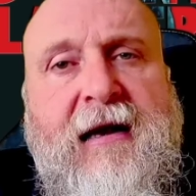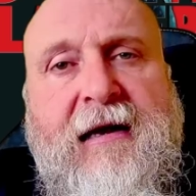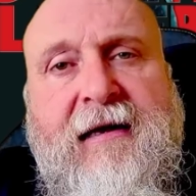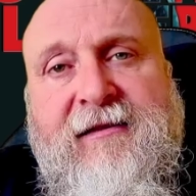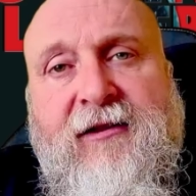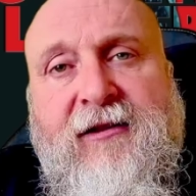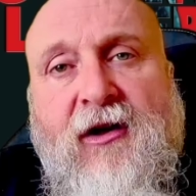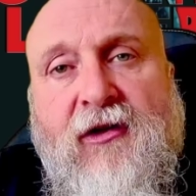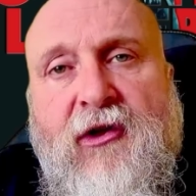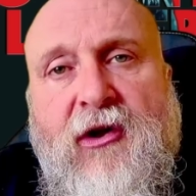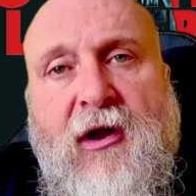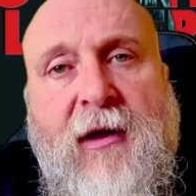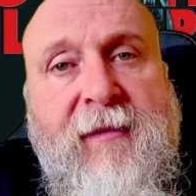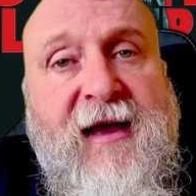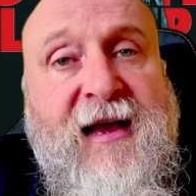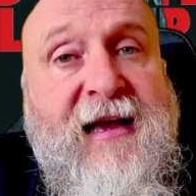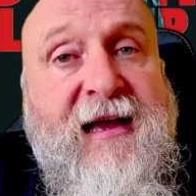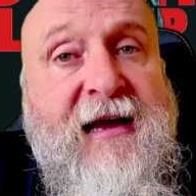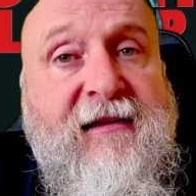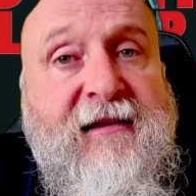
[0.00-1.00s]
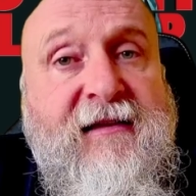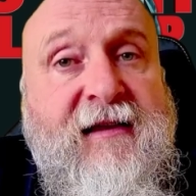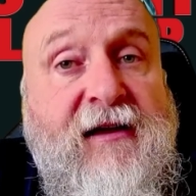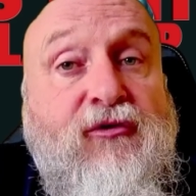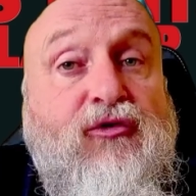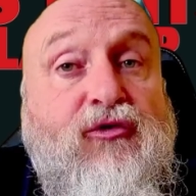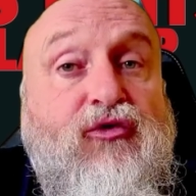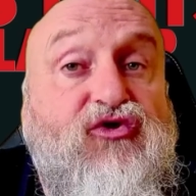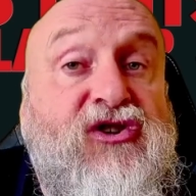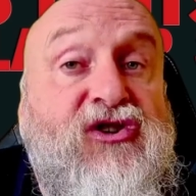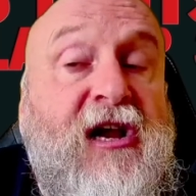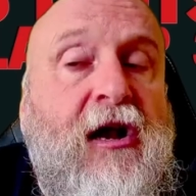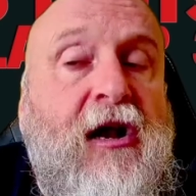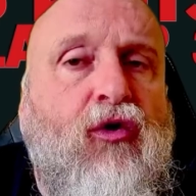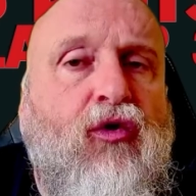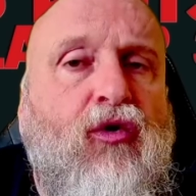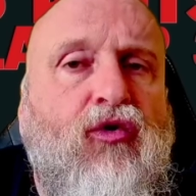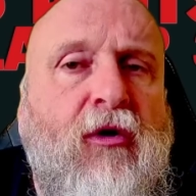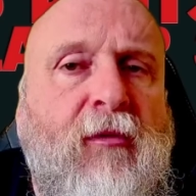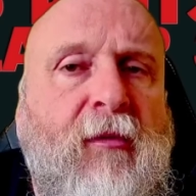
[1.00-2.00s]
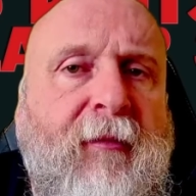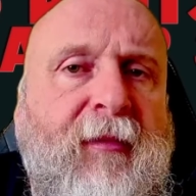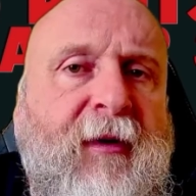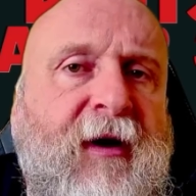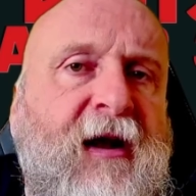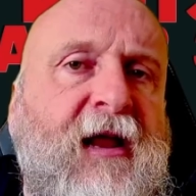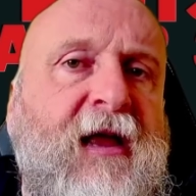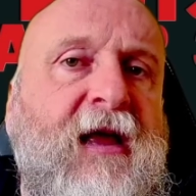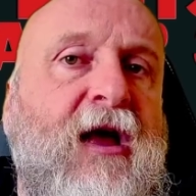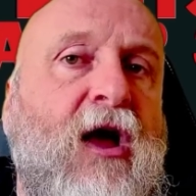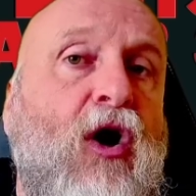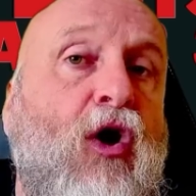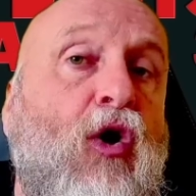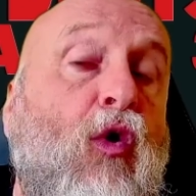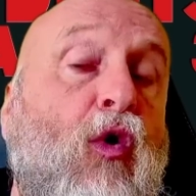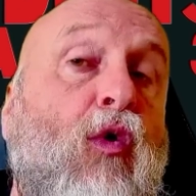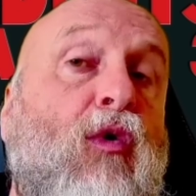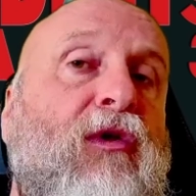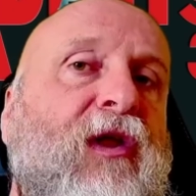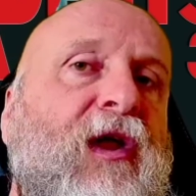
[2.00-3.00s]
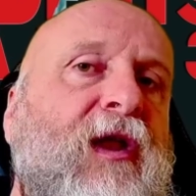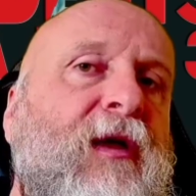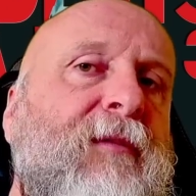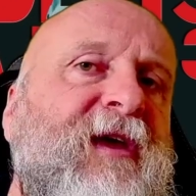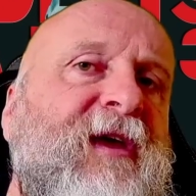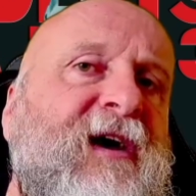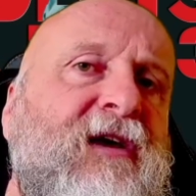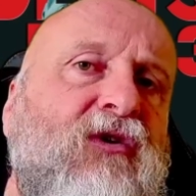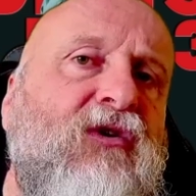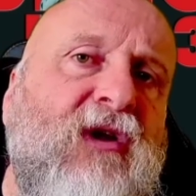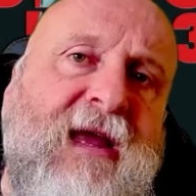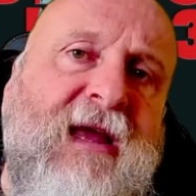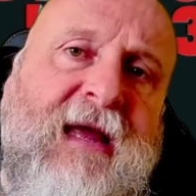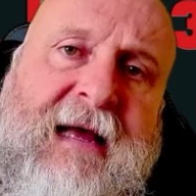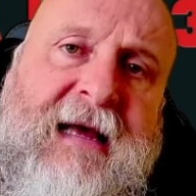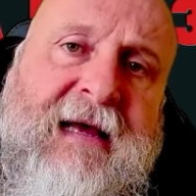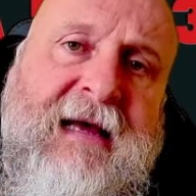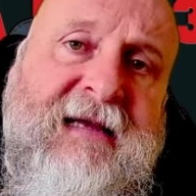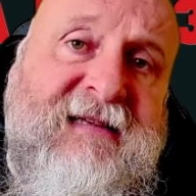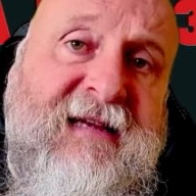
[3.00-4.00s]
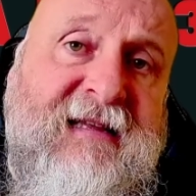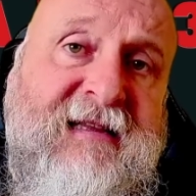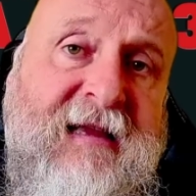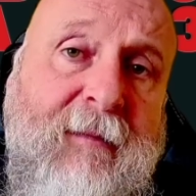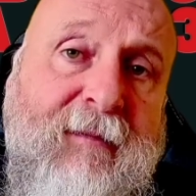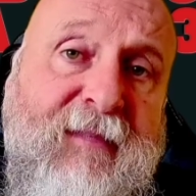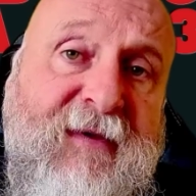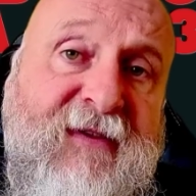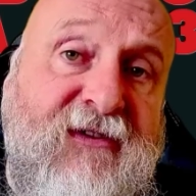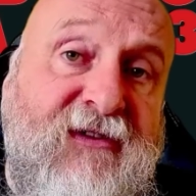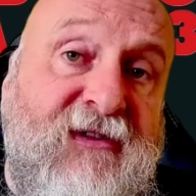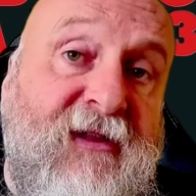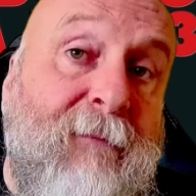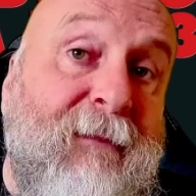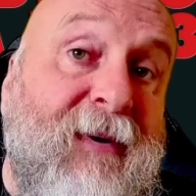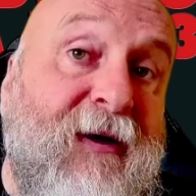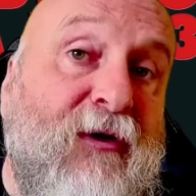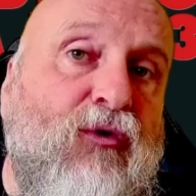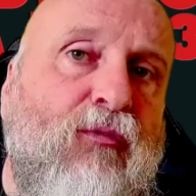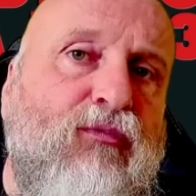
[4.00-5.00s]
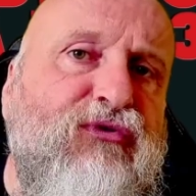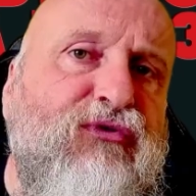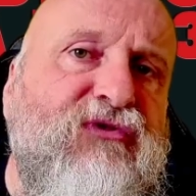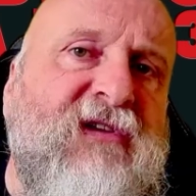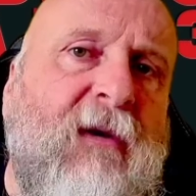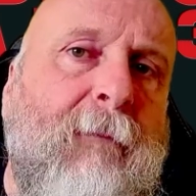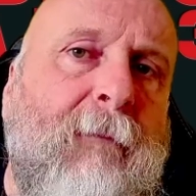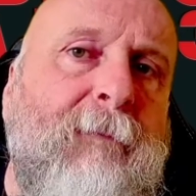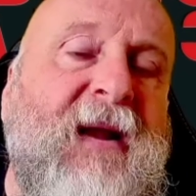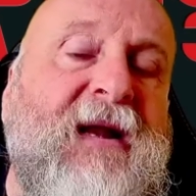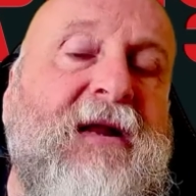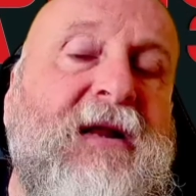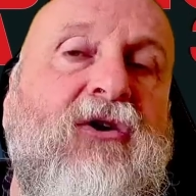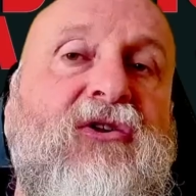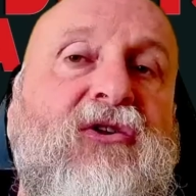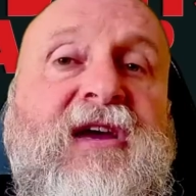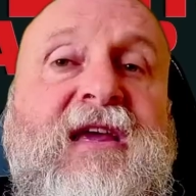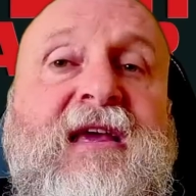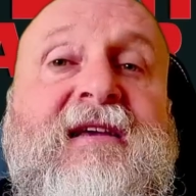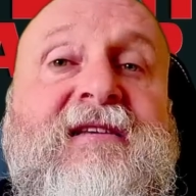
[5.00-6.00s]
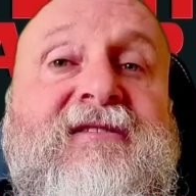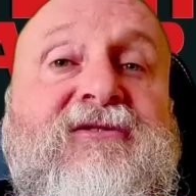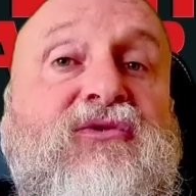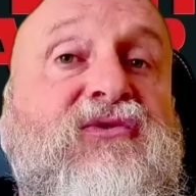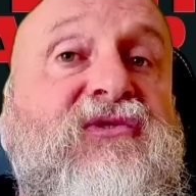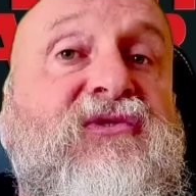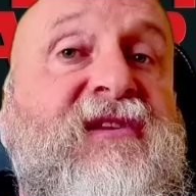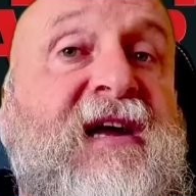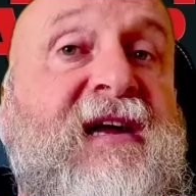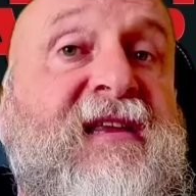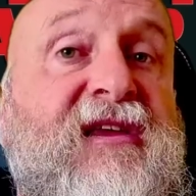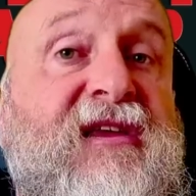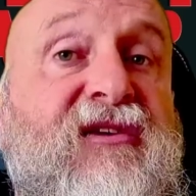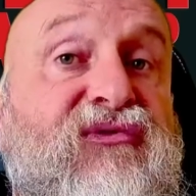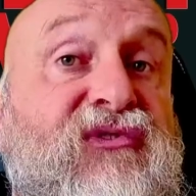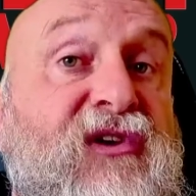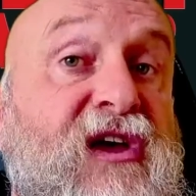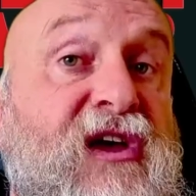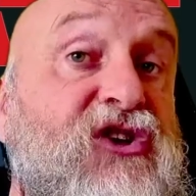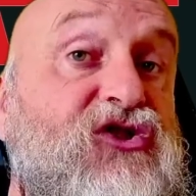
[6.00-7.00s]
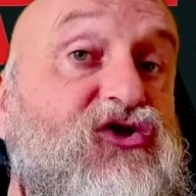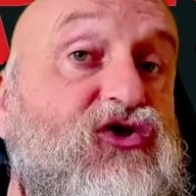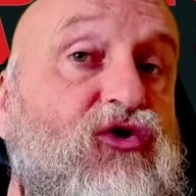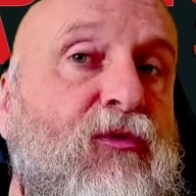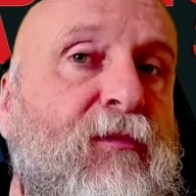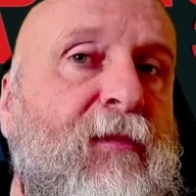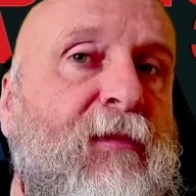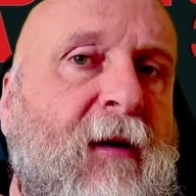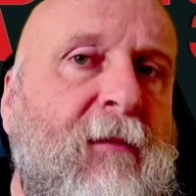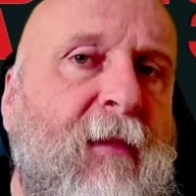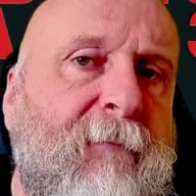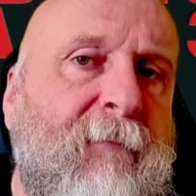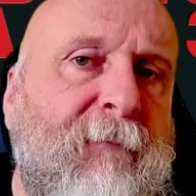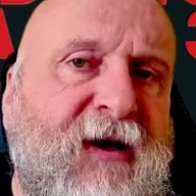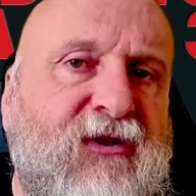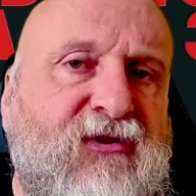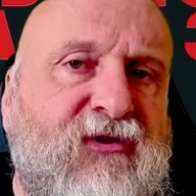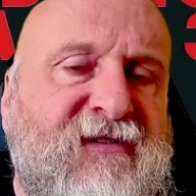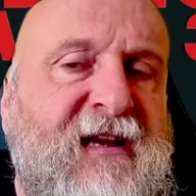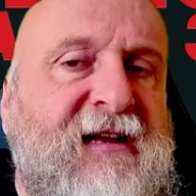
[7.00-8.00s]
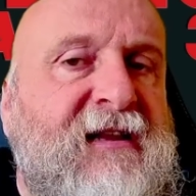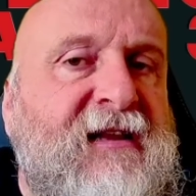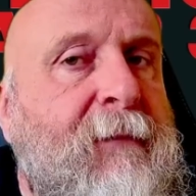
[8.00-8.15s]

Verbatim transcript: Les Dents de la Mer 4, hein, dont j'ai longuement parlé, on en a bien rigolé, cet épisode n'est pas non plus sans belle connerie à son actif, et je ne parle même pas de celle des